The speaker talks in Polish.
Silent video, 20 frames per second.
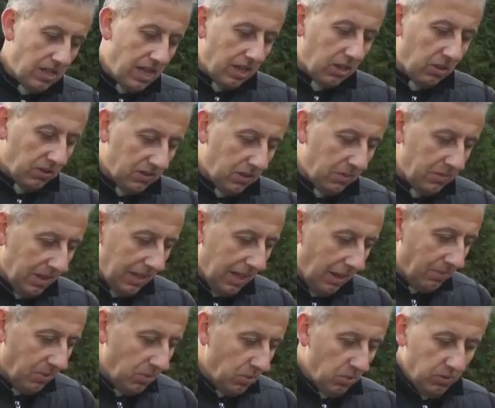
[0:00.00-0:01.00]
niego sobie
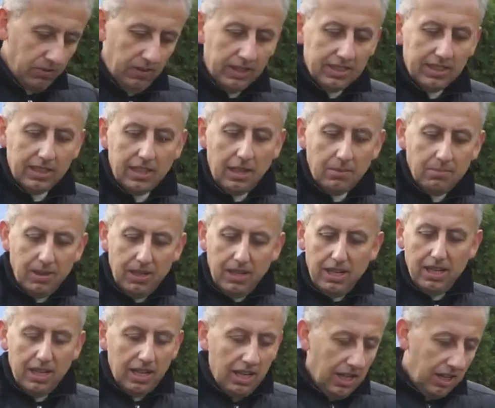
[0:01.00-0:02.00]
nabył Van
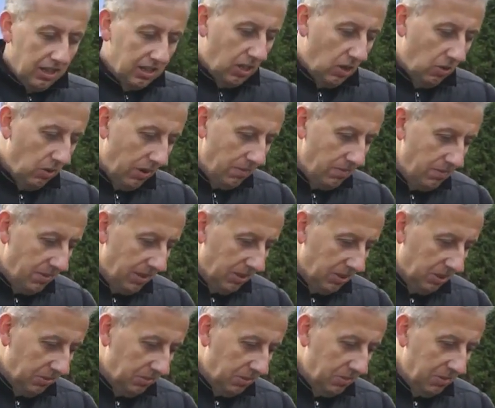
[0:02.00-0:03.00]
Nabele gołębie,
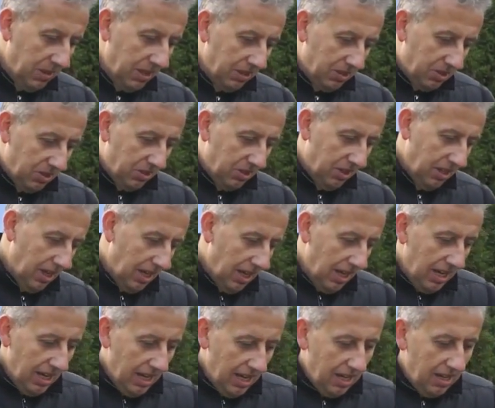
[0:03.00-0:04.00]
żeby mieć,
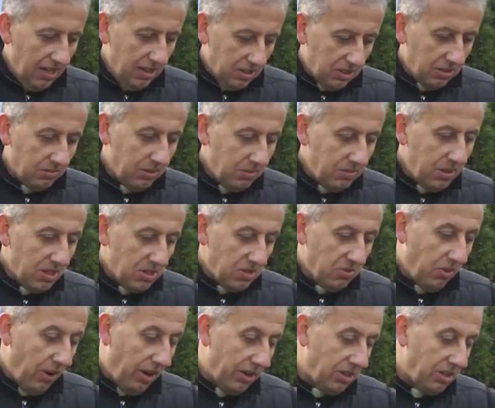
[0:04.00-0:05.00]
e, żeby
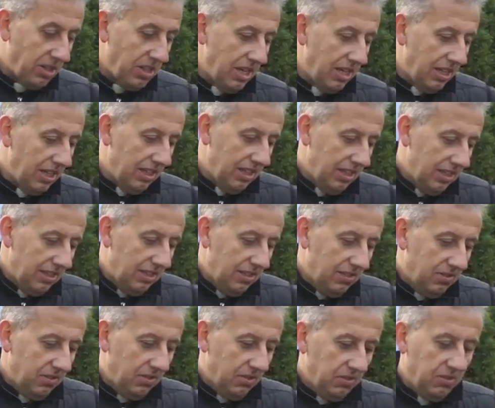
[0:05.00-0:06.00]
mieć właśnie
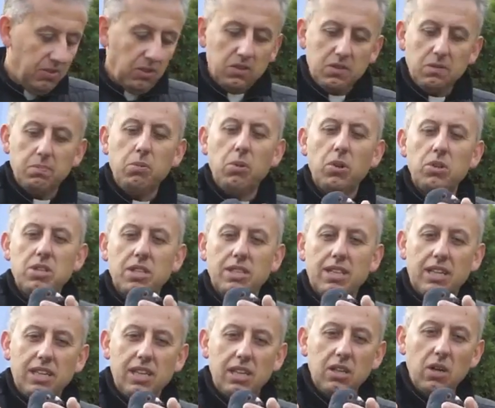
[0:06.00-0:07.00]
w rozpłodzie
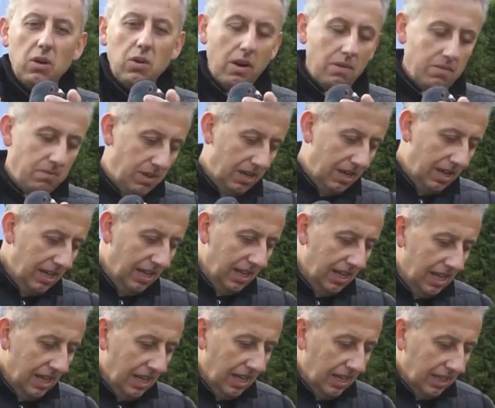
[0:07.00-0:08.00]
takie gołębie.
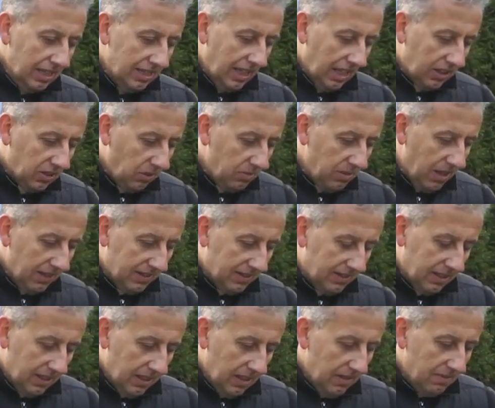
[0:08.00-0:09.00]

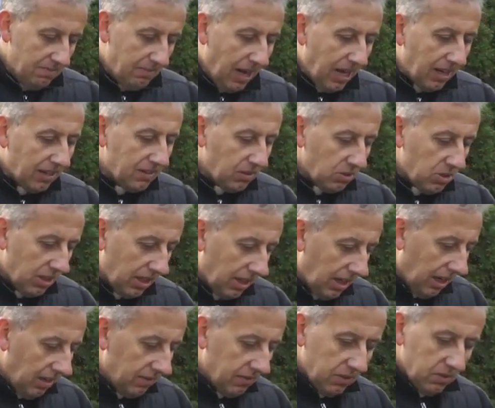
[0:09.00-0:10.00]
Natomiast bardzo
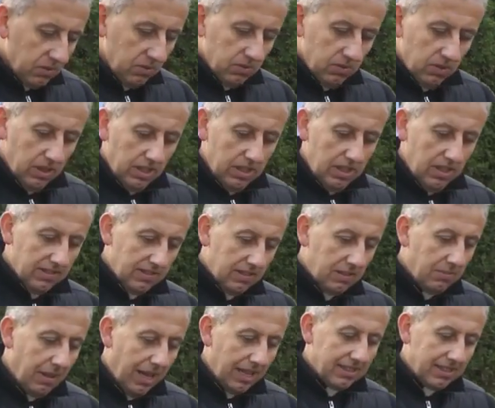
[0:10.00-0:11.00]
ciekawą
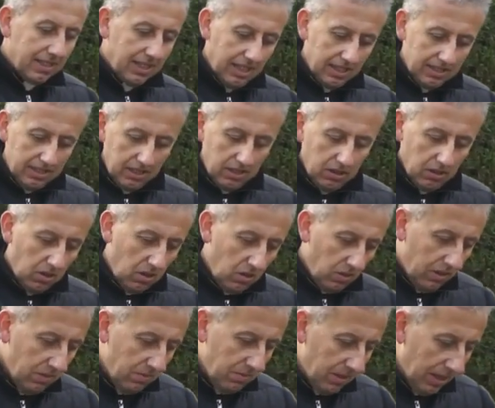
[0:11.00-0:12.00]
jest matka tego
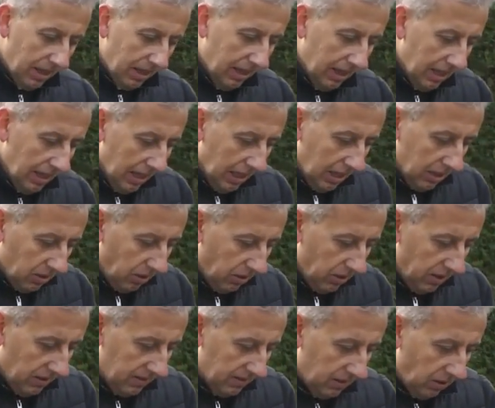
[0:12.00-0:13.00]
gołębia,
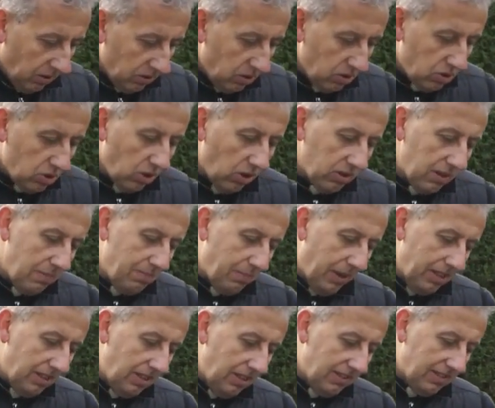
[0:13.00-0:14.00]
to jest od Johnny
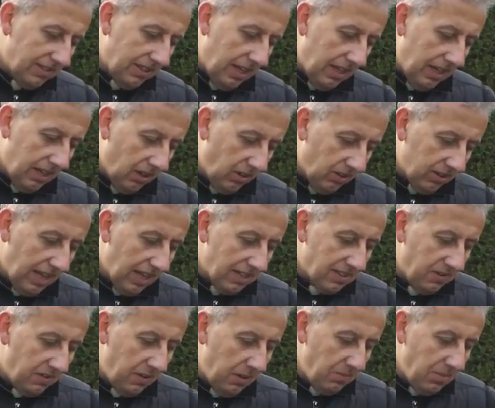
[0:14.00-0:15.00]
Panisa o
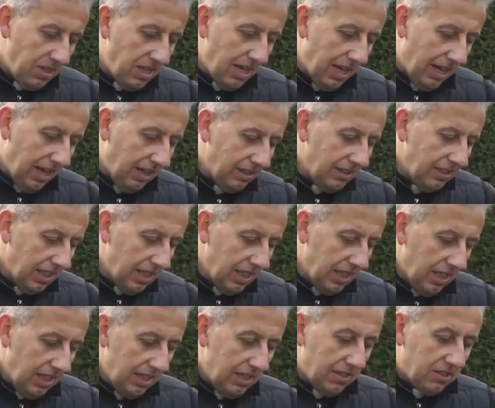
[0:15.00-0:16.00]
nazwie Mia
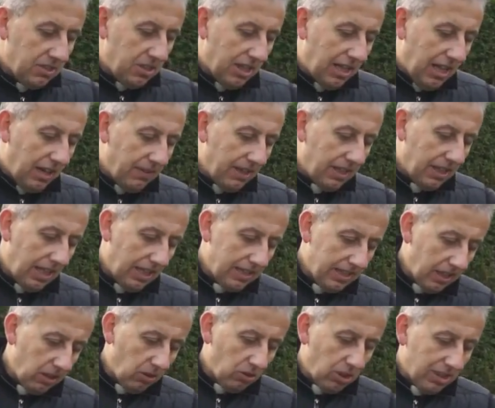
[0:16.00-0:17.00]
jest ciekawa
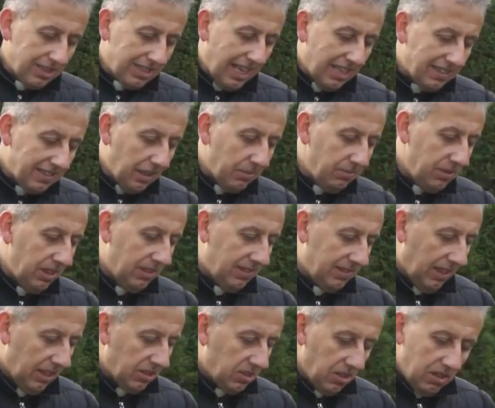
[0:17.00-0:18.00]
dlatego, że ta
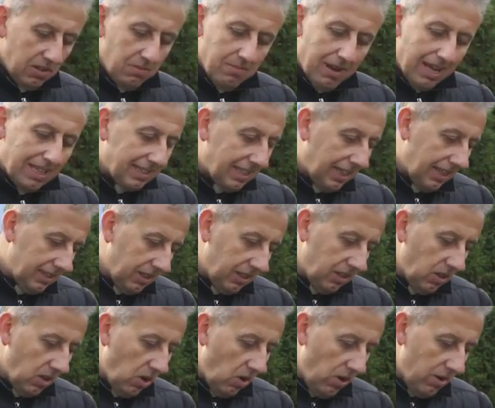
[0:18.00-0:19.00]
samica, czyli matka
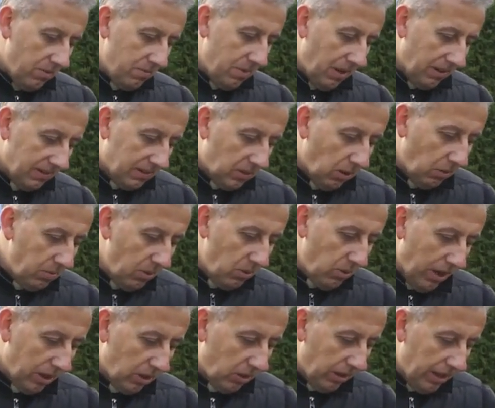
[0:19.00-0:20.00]
tego gołębia,
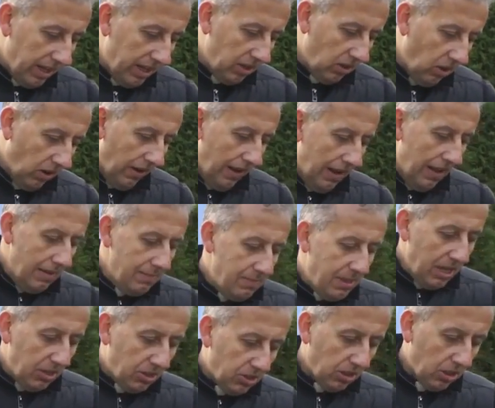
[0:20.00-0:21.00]
zdobyła kolejno
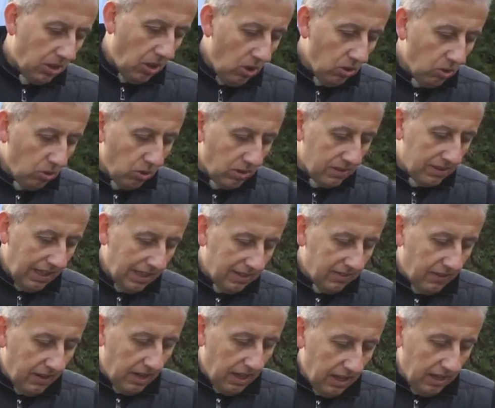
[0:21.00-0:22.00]
pierwszy konkurs na
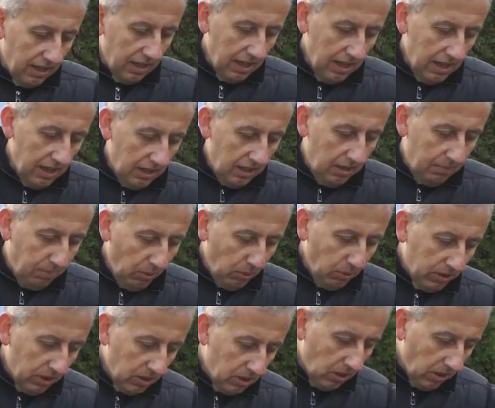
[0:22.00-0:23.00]

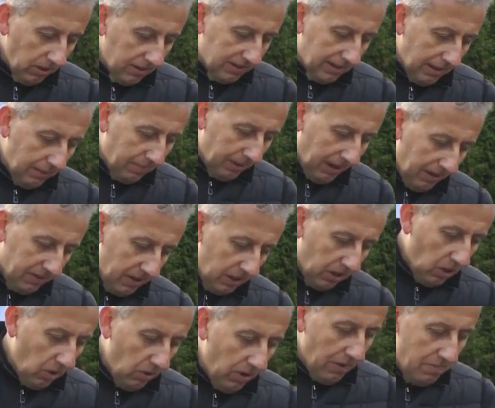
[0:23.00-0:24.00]
2,5 tysiąca prawie
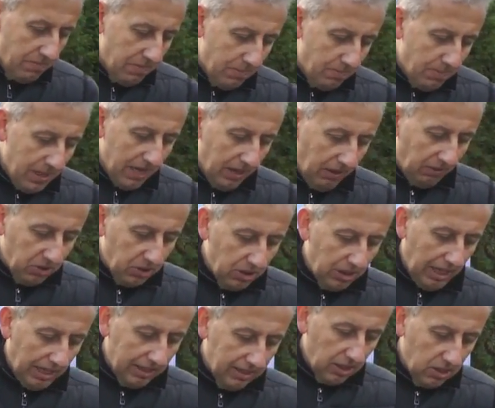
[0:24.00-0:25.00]
gołębi,
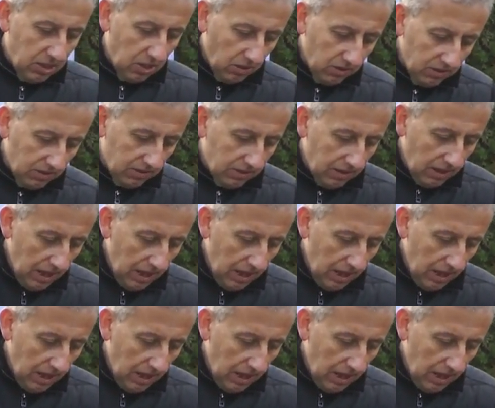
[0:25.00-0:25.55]
pierwszy na tysiąc